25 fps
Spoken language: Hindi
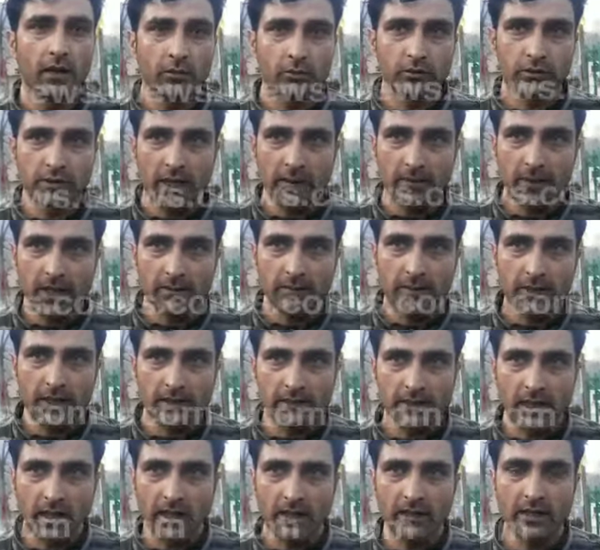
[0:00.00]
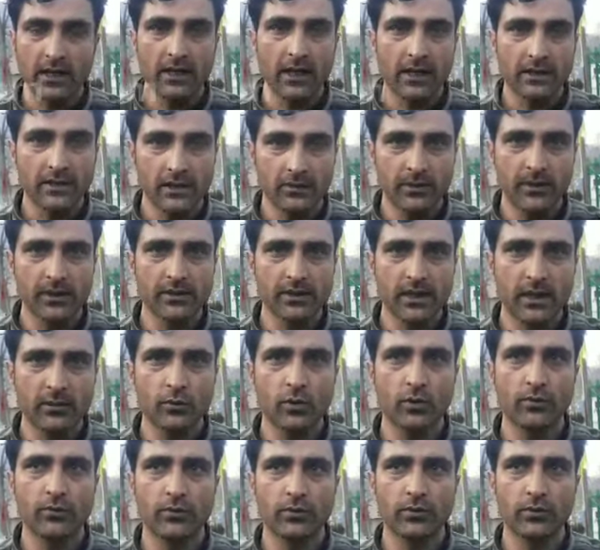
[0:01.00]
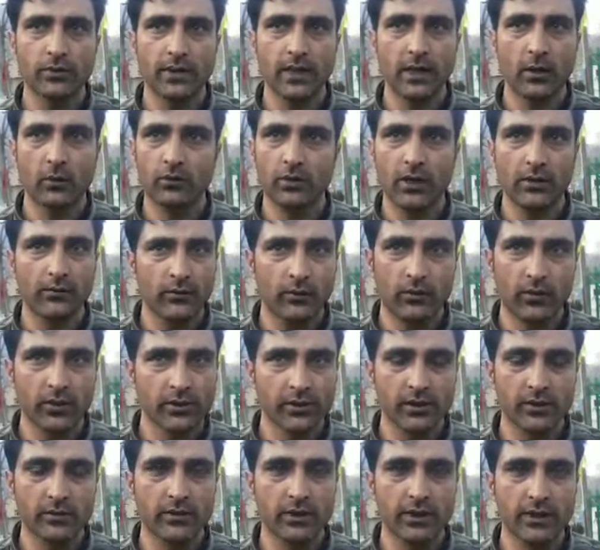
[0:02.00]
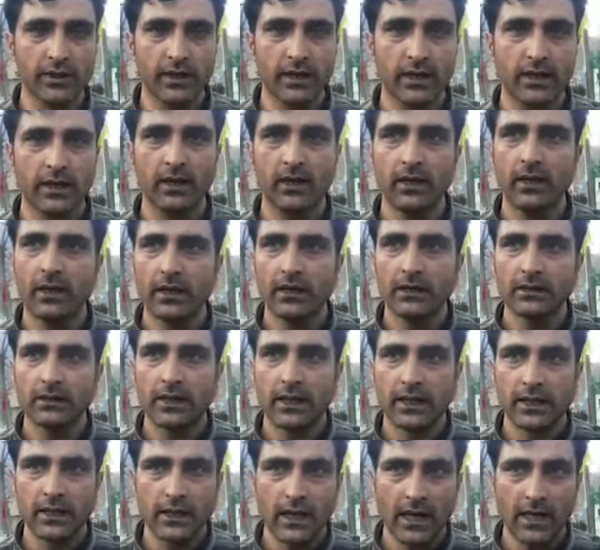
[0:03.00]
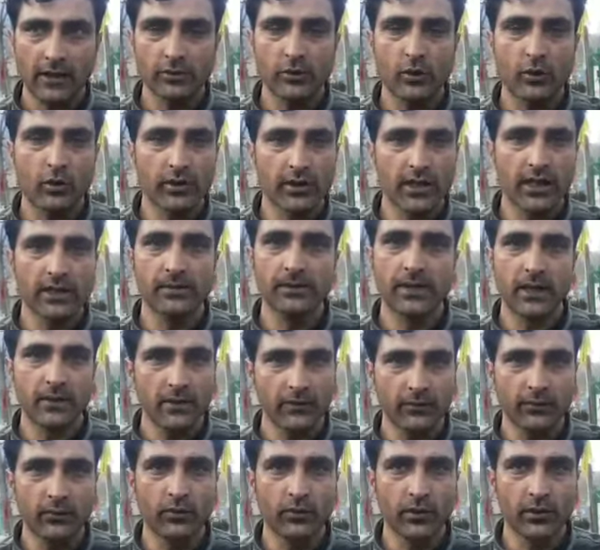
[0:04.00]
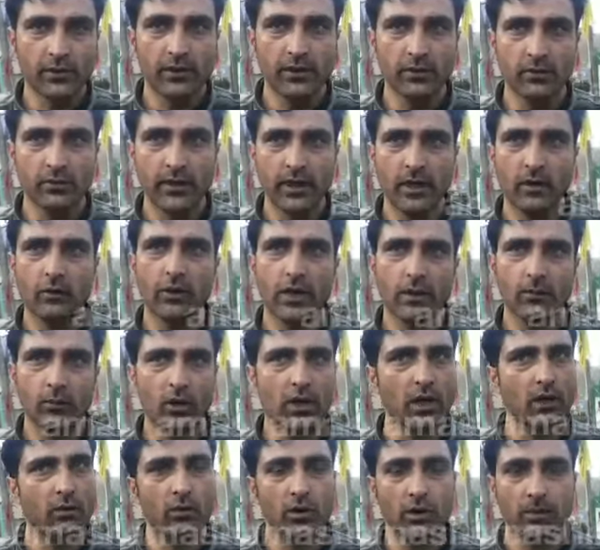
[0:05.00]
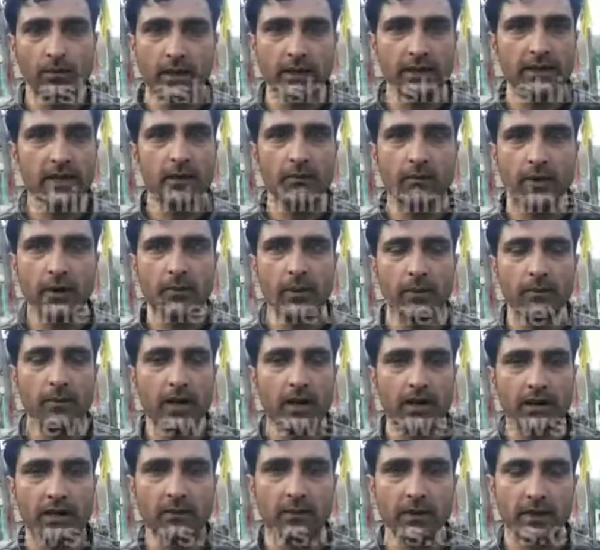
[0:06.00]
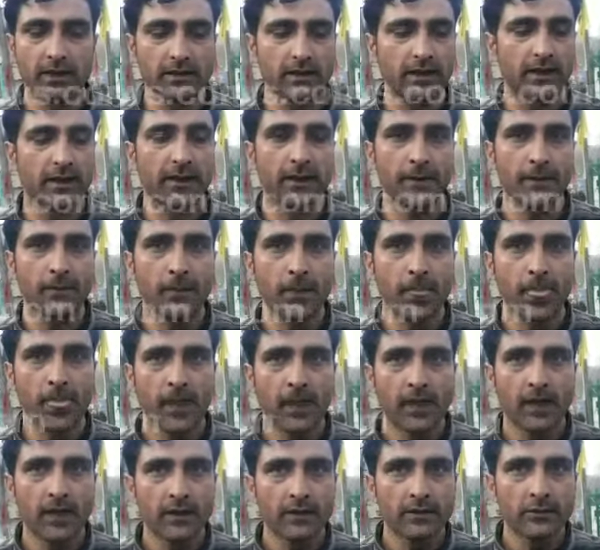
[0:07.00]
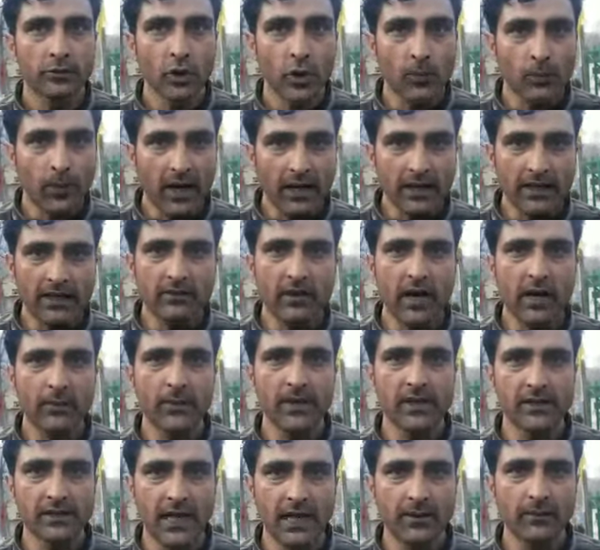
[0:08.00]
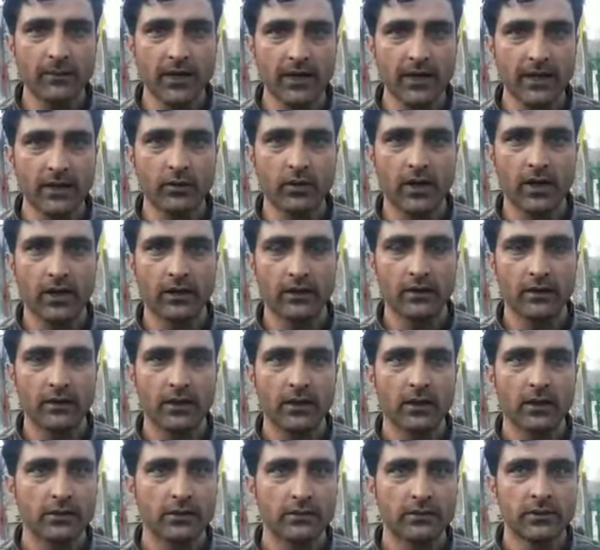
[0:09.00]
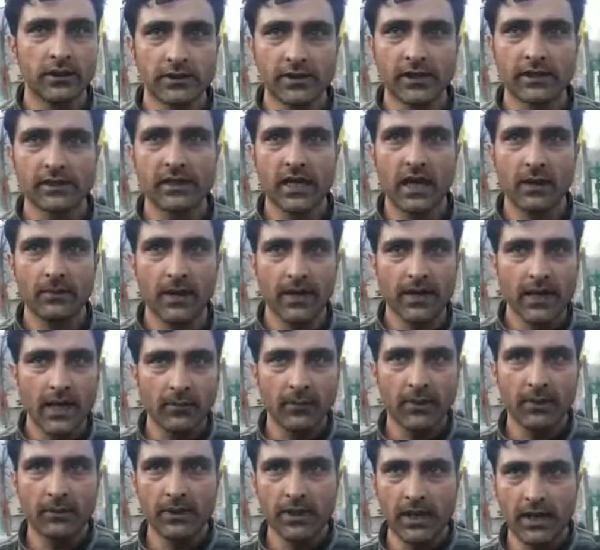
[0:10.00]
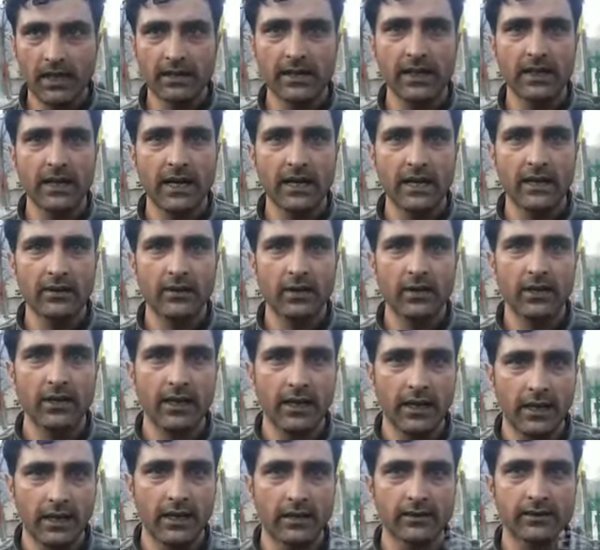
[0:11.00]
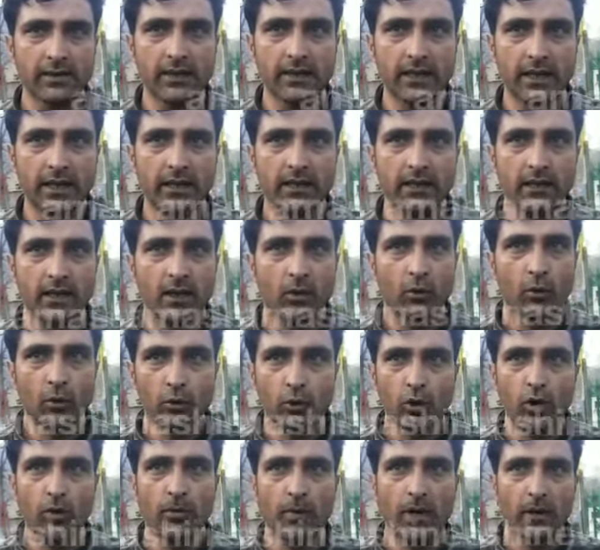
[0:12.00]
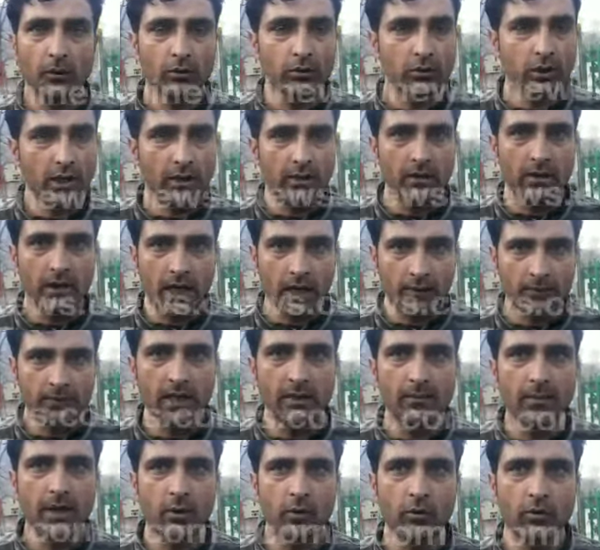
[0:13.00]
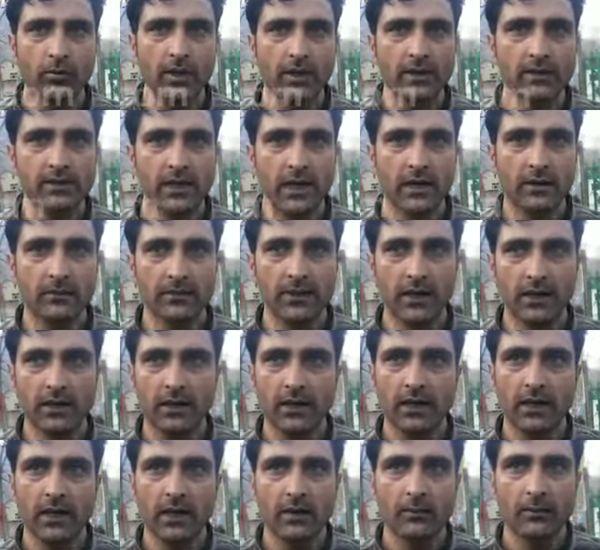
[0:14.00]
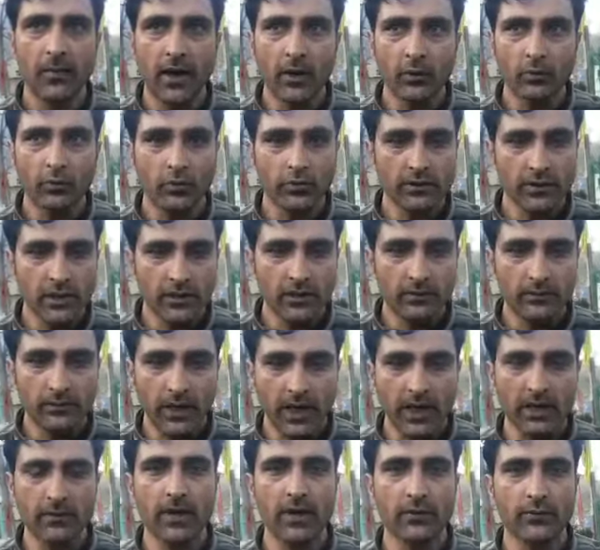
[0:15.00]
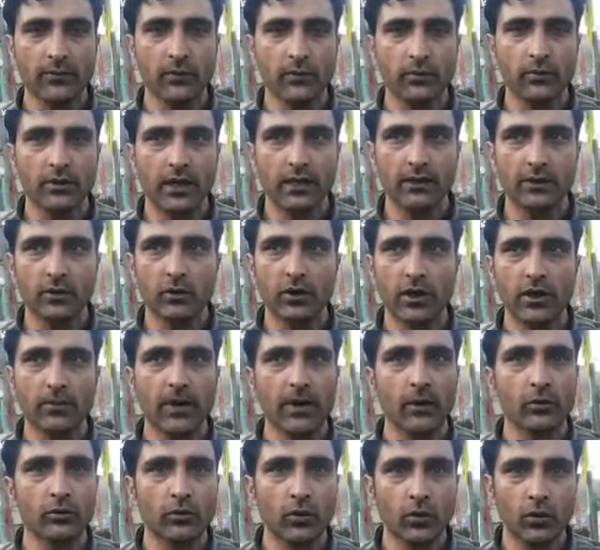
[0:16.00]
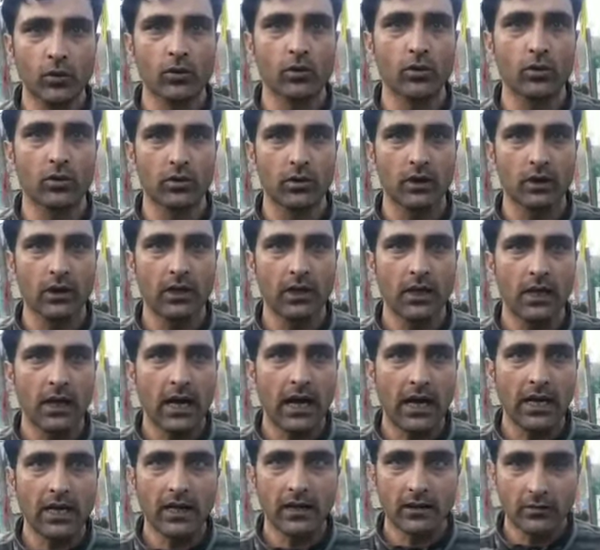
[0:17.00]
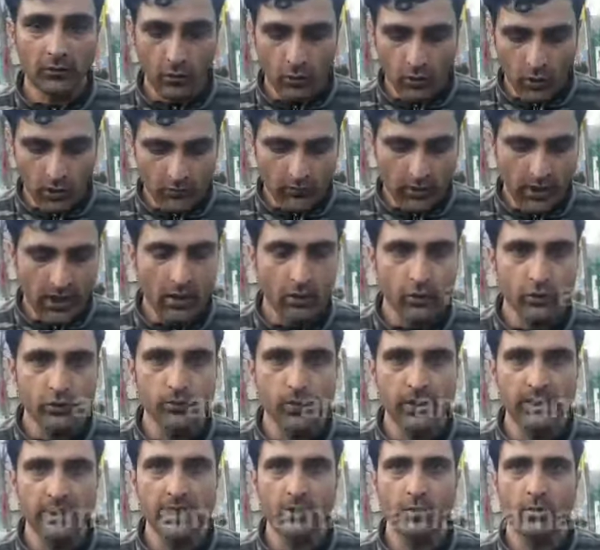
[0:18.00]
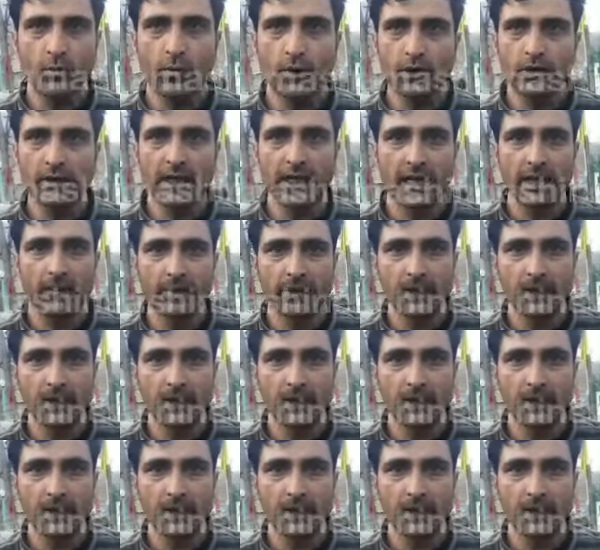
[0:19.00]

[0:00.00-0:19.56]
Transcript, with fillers: उसके बाद मैंने संगलदान समीर साहब को फ़ोन किया उनने फ़ोन रिसीव नहीं किया लेकिन एस और डी साहब ने फ़ोन रिसीव किया उन्हें बोला कोई बात नहीं हम वहाँ पर पार्टी भेज देंगे जो पार्टी वहाँ पर इस टाइम गई हुई है नज़ीर साहब है यहाँ पे बनाल के रहने वाले हैं एएसआई है उनको मैं उनके रबते में हूँ मैं इस टाइम तक मैं उनको बार बार फ़ोन करता हूँ कि भाई उनको रोको अगर कोर्ट वहाँ उस बंदे को बोलती कि